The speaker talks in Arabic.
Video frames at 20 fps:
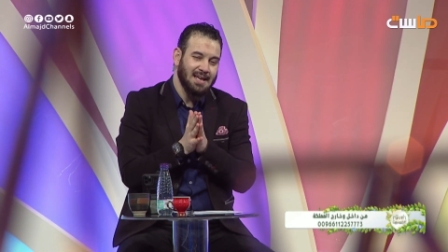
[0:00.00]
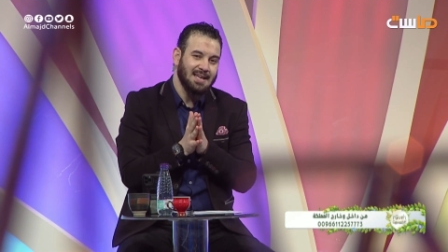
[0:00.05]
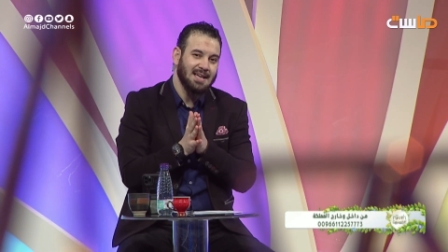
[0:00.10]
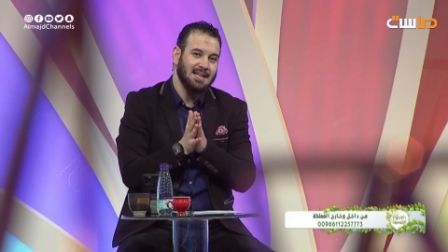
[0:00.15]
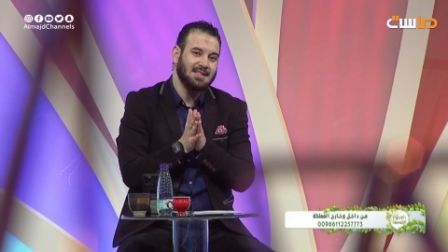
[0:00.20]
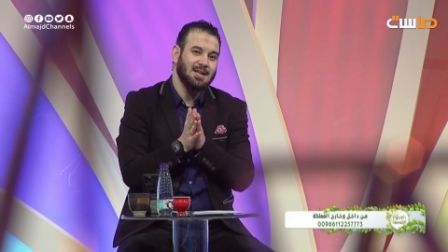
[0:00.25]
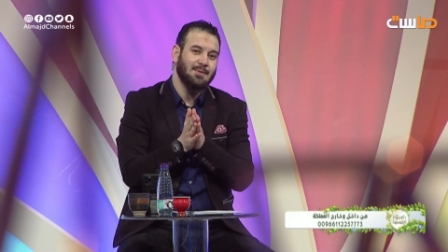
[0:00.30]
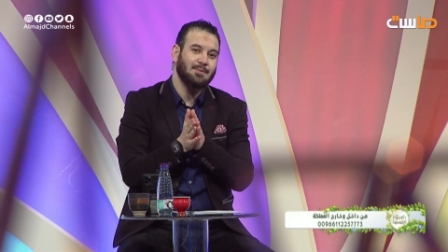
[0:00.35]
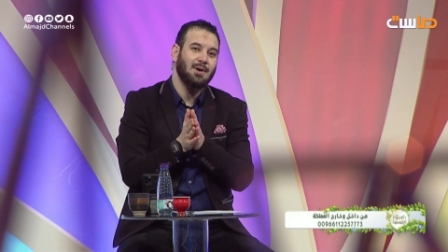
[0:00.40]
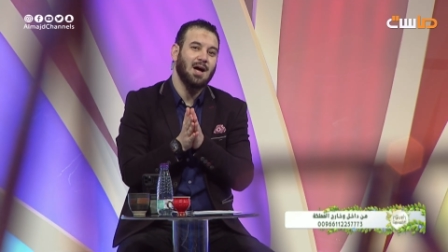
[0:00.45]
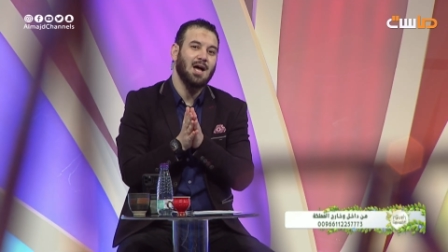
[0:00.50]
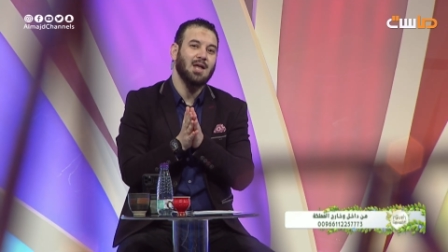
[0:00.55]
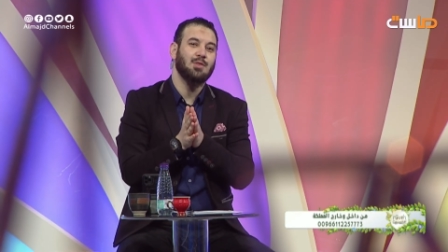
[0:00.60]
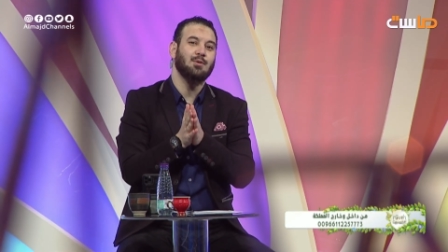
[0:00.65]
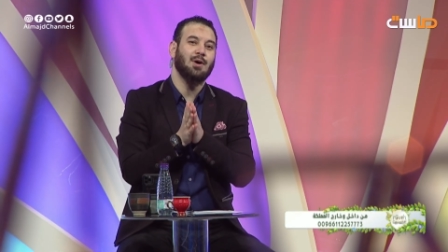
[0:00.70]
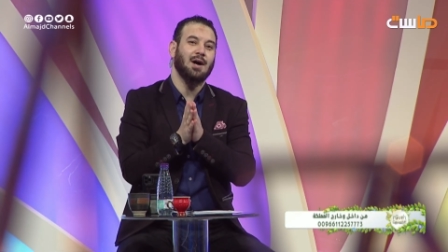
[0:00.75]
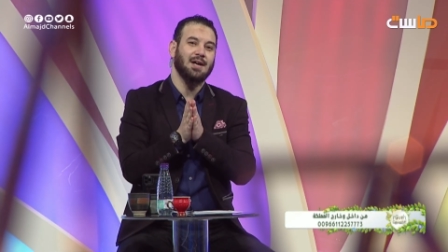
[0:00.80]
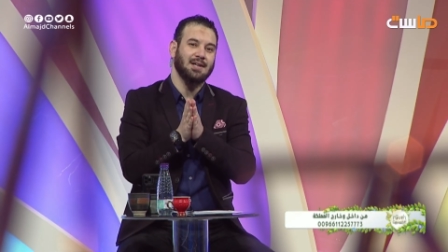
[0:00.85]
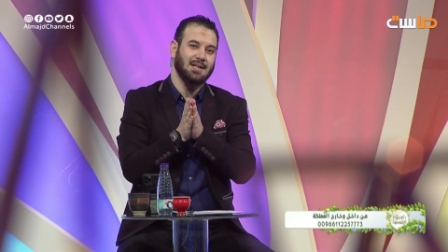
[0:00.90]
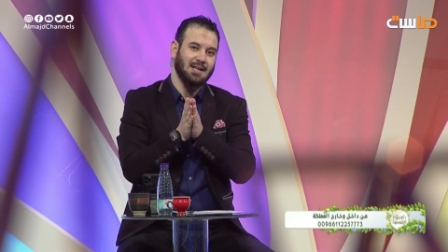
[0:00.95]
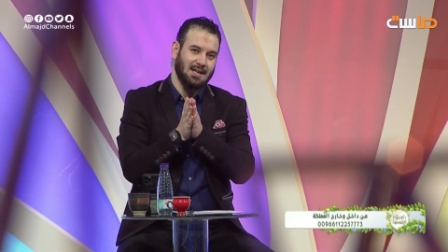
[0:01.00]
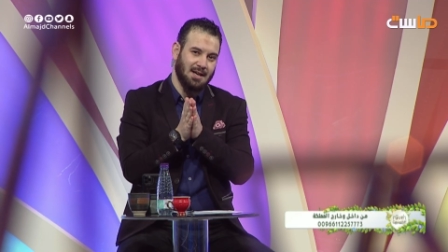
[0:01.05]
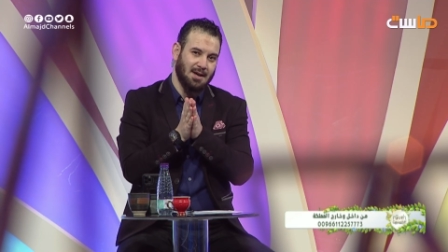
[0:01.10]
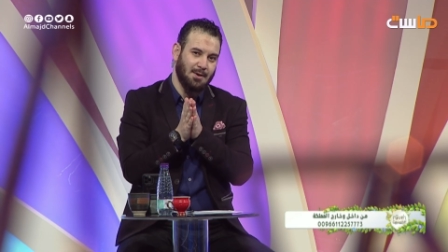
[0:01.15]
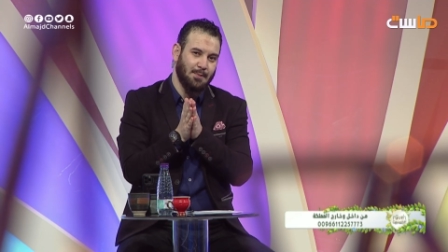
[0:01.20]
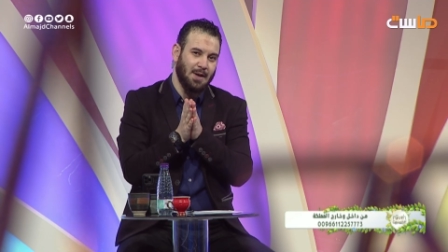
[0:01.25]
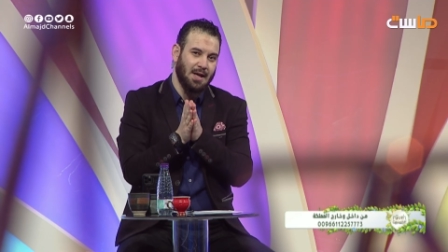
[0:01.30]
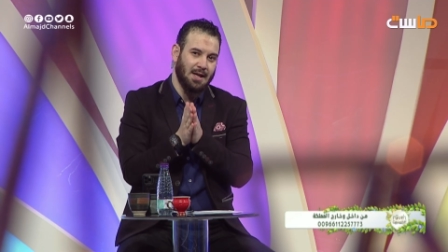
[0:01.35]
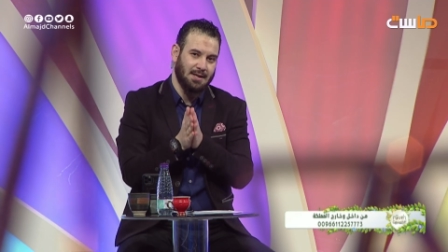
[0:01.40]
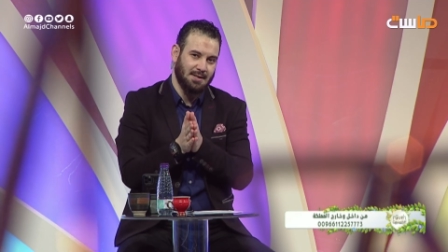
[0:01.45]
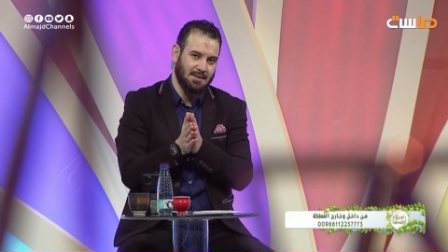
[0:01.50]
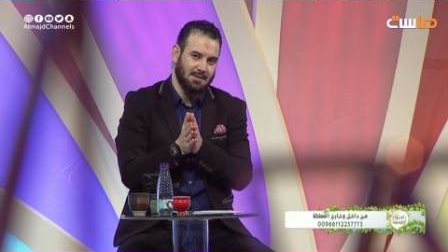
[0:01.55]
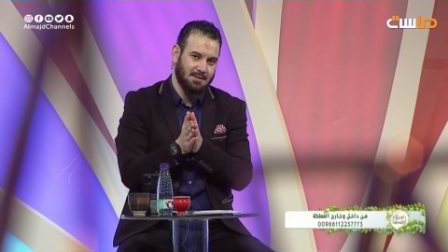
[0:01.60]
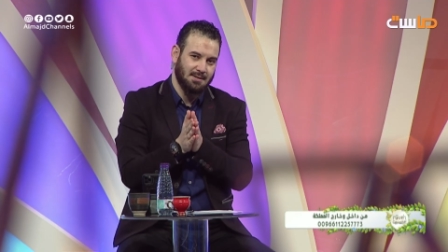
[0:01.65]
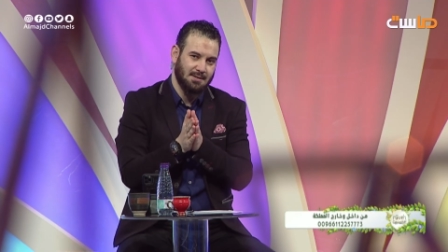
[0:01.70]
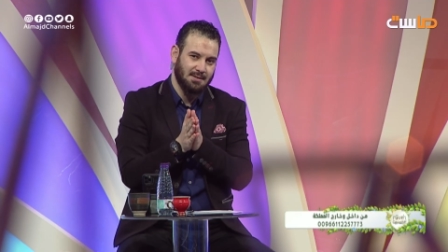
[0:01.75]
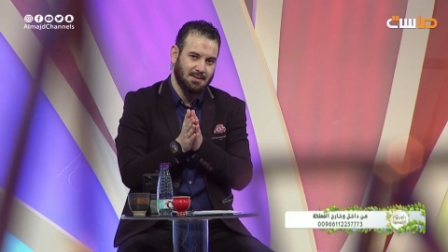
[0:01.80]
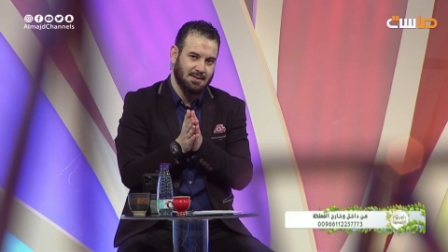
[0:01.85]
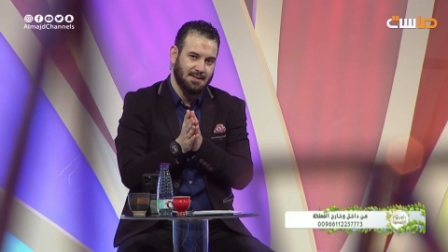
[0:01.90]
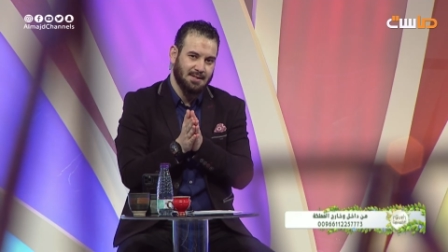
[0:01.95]
هي تبحث عن الأمان
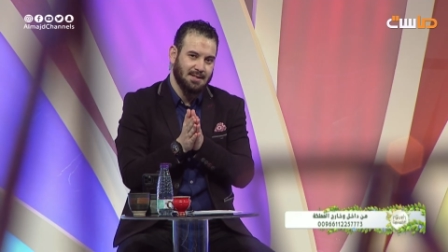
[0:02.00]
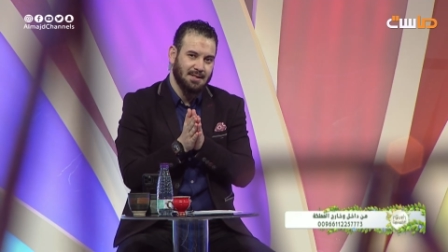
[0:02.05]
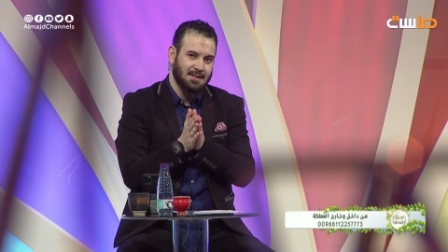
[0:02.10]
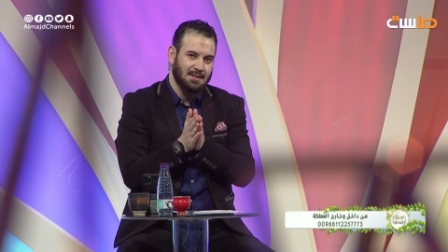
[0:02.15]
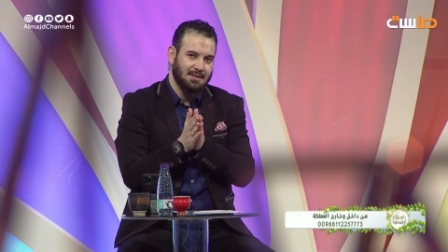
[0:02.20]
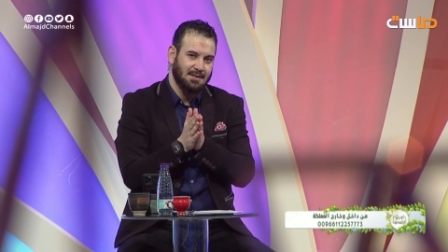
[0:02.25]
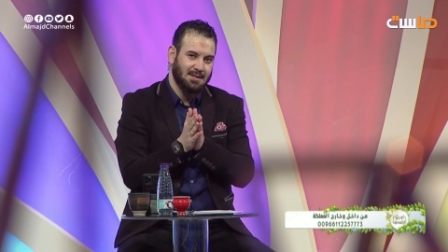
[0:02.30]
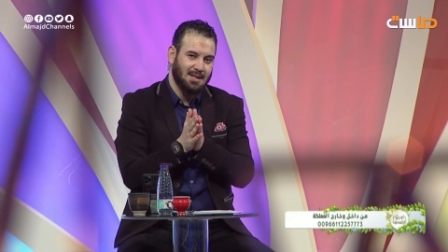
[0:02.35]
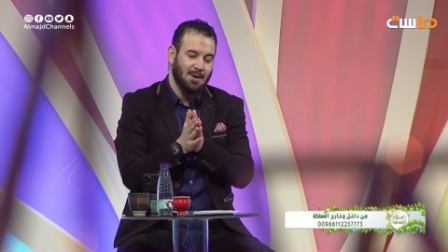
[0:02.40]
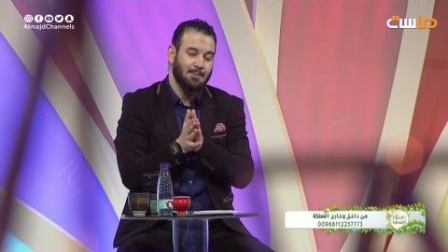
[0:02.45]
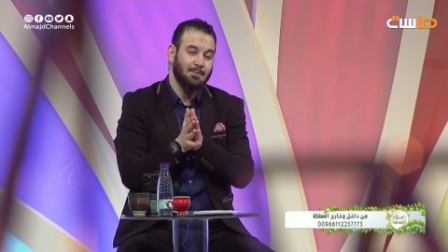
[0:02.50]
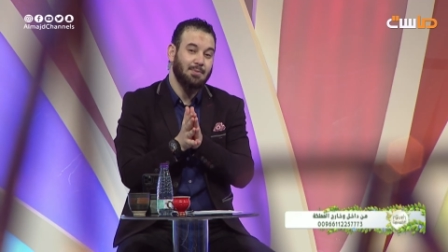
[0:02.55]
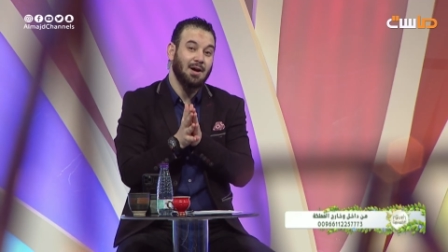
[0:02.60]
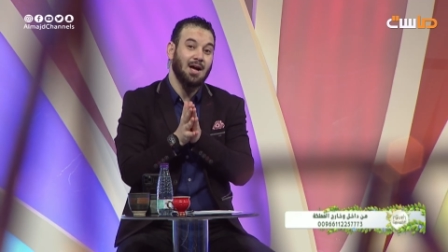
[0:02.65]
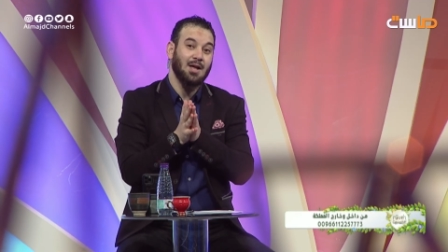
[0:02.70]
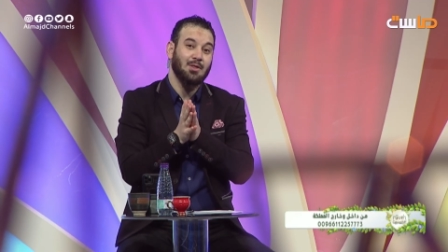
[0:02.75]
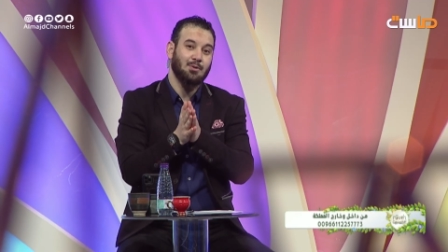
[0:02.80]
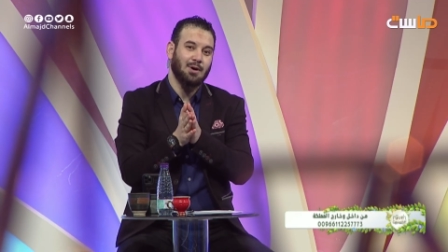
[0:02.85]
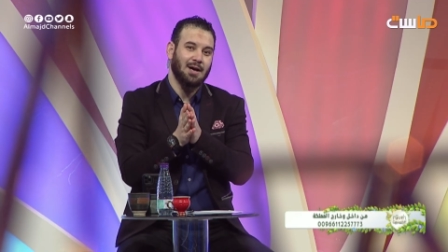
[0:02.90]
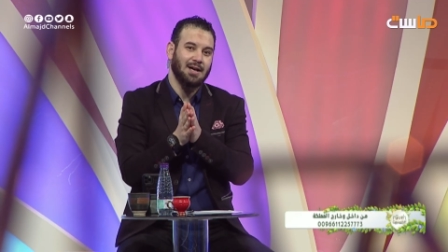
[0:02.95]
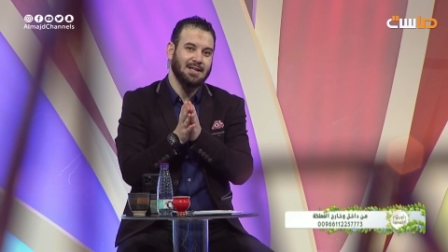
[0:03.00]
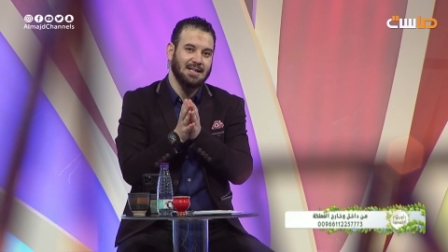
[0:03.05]
تبحث